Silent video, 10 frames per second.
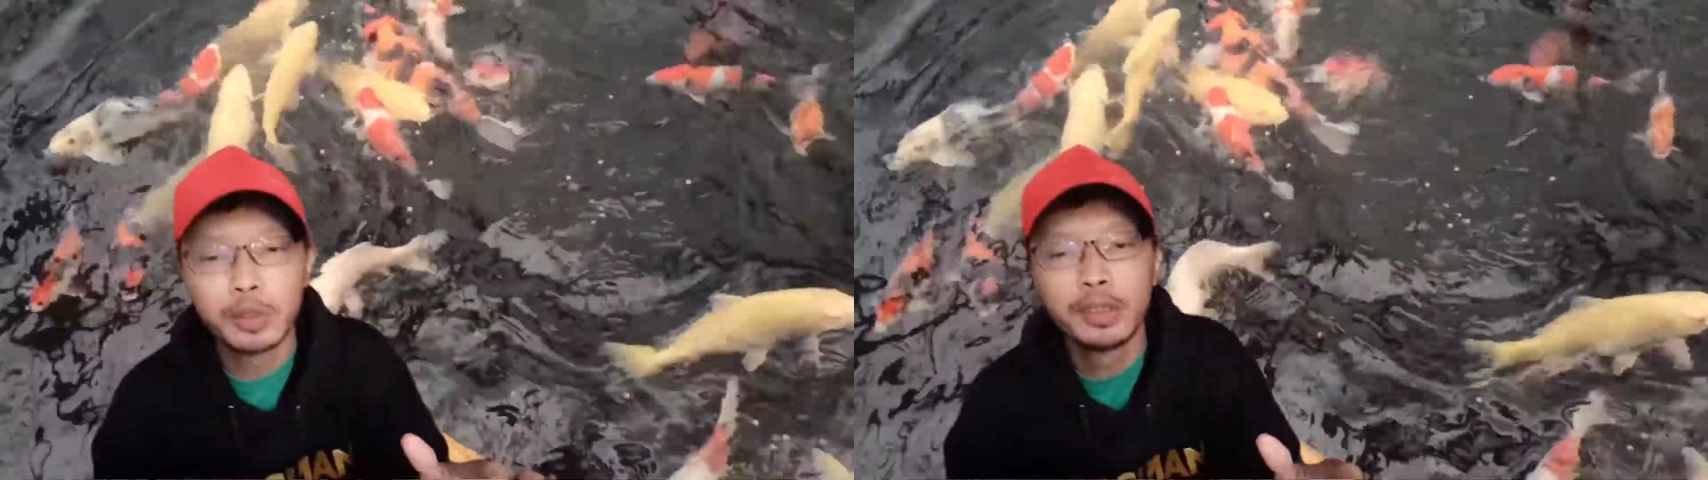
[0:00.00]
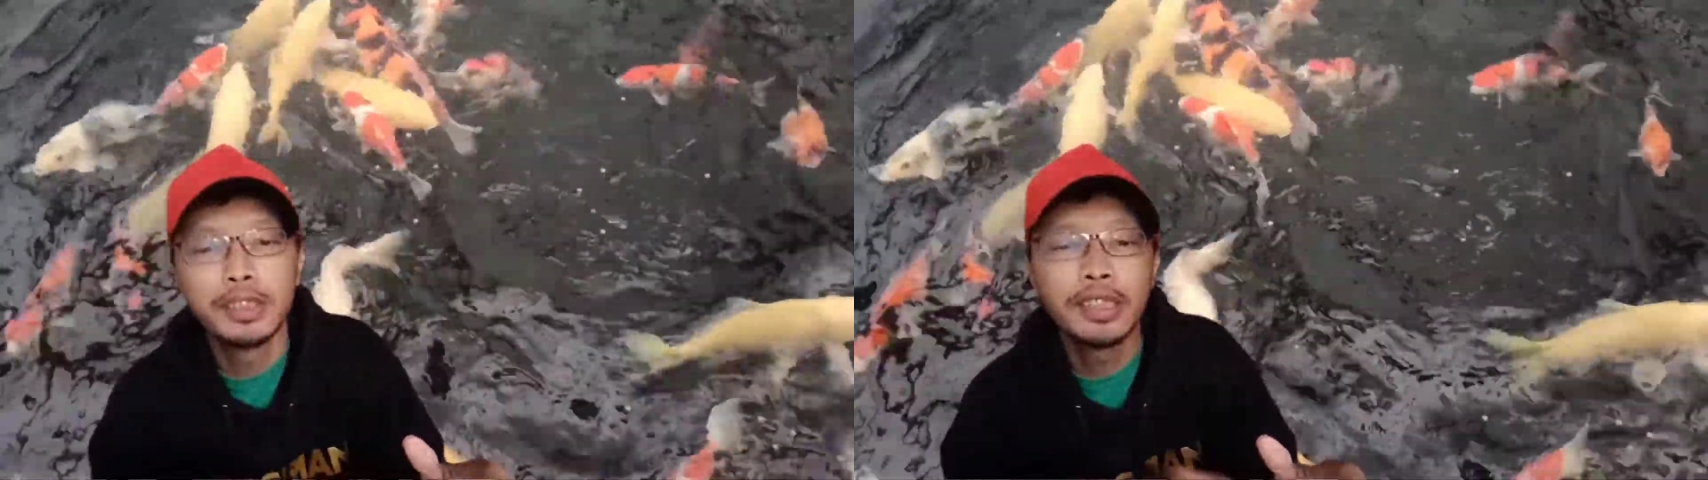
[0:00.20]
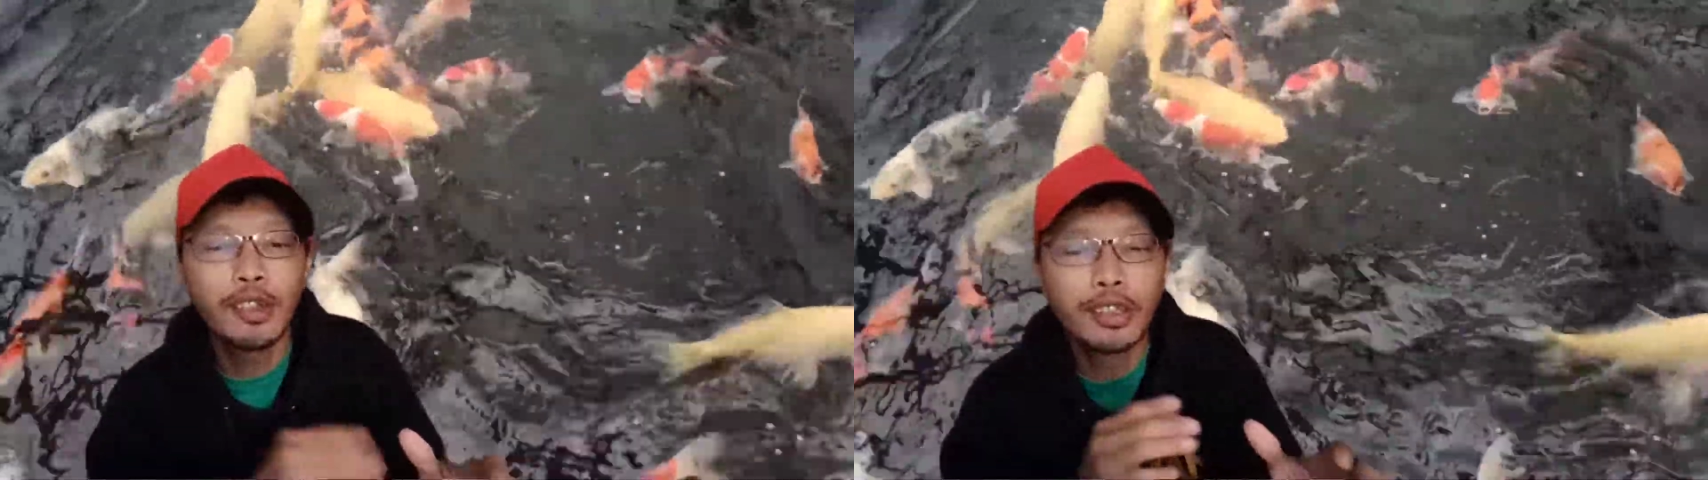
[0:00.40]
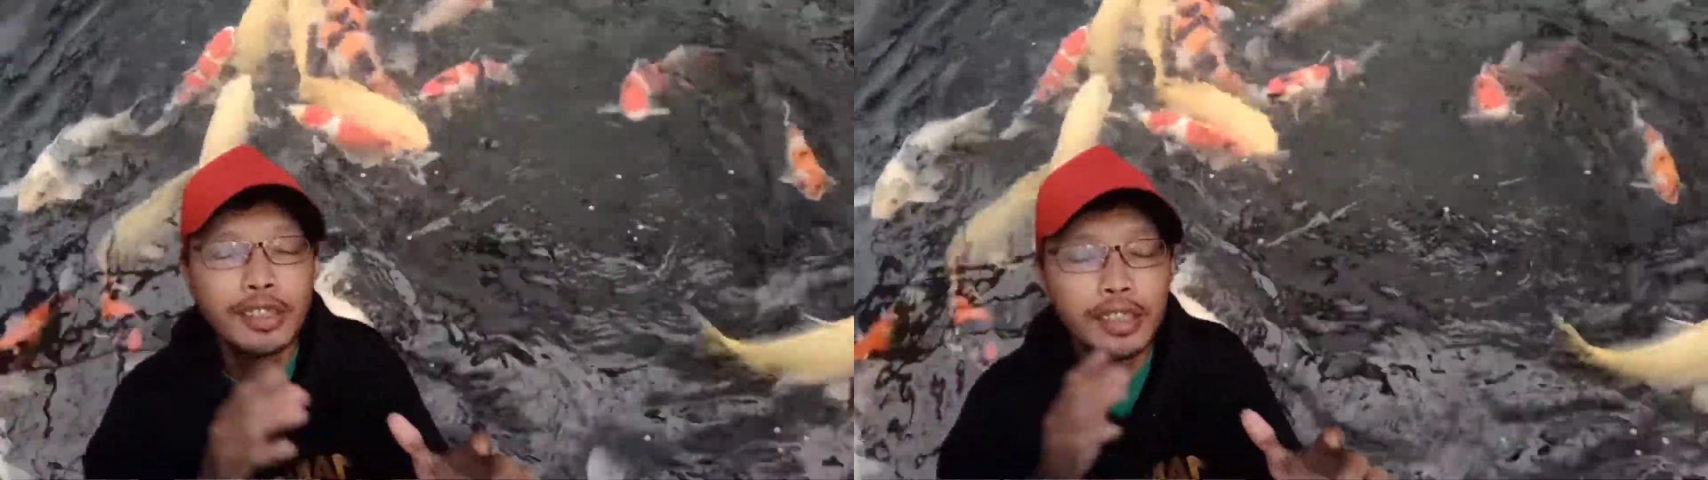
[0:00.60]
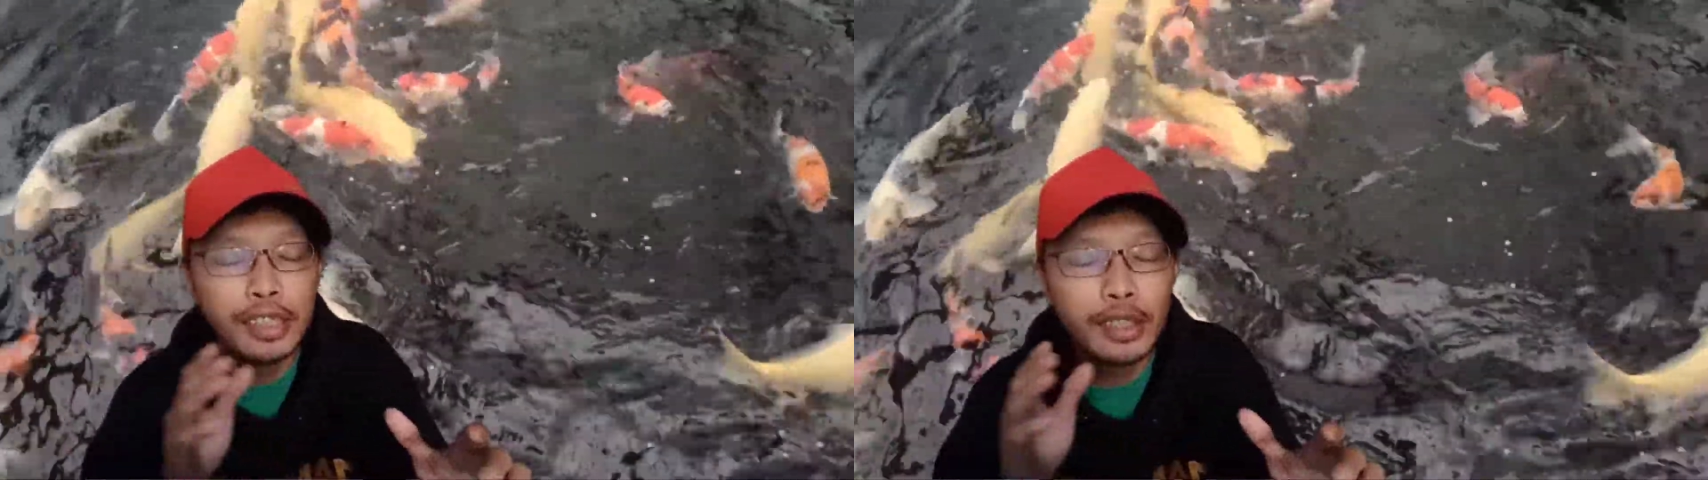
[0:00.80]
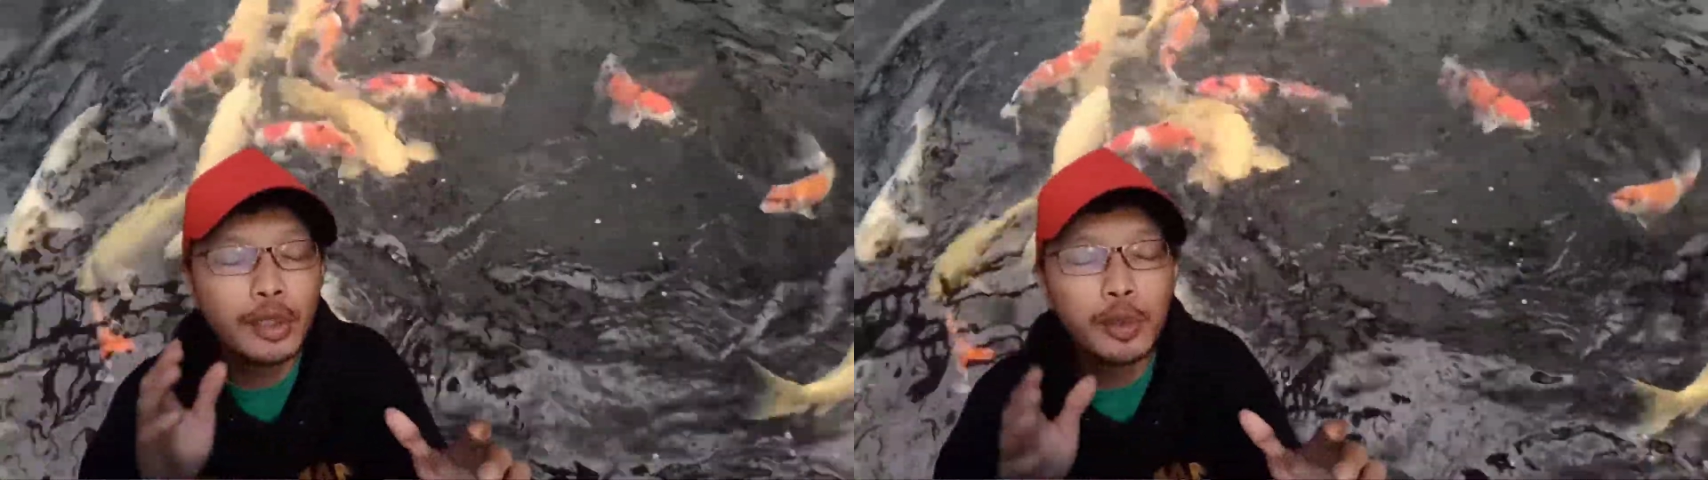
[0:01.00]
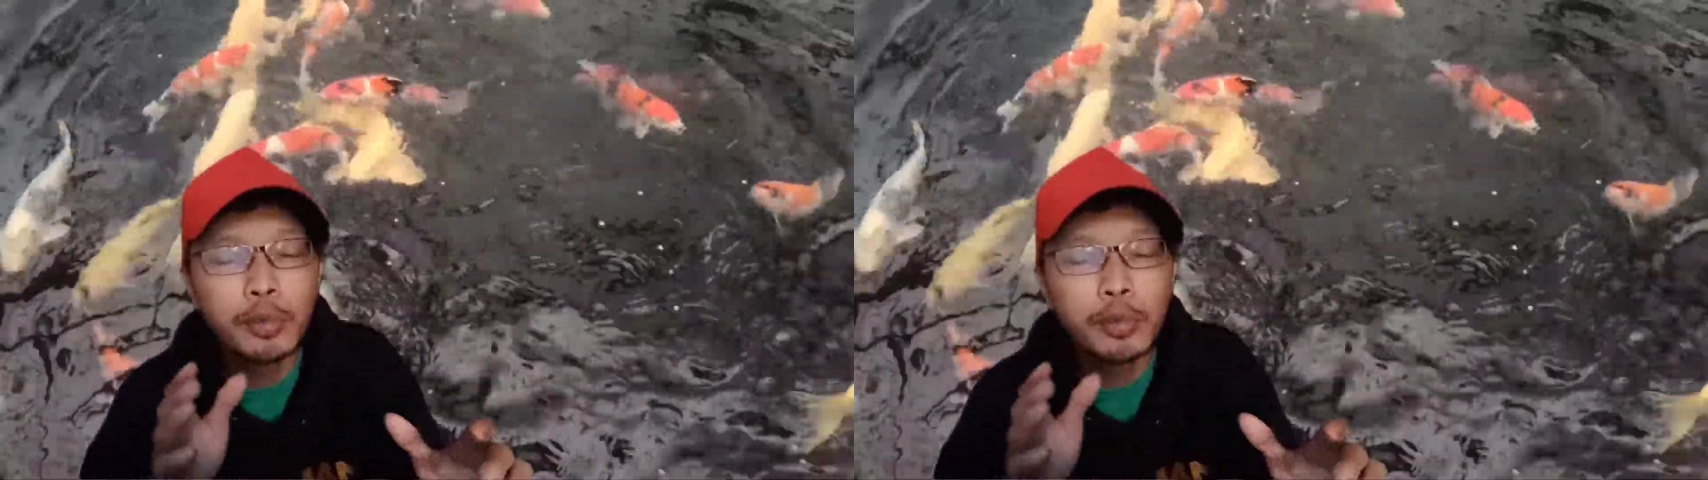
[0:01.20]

Siroji itu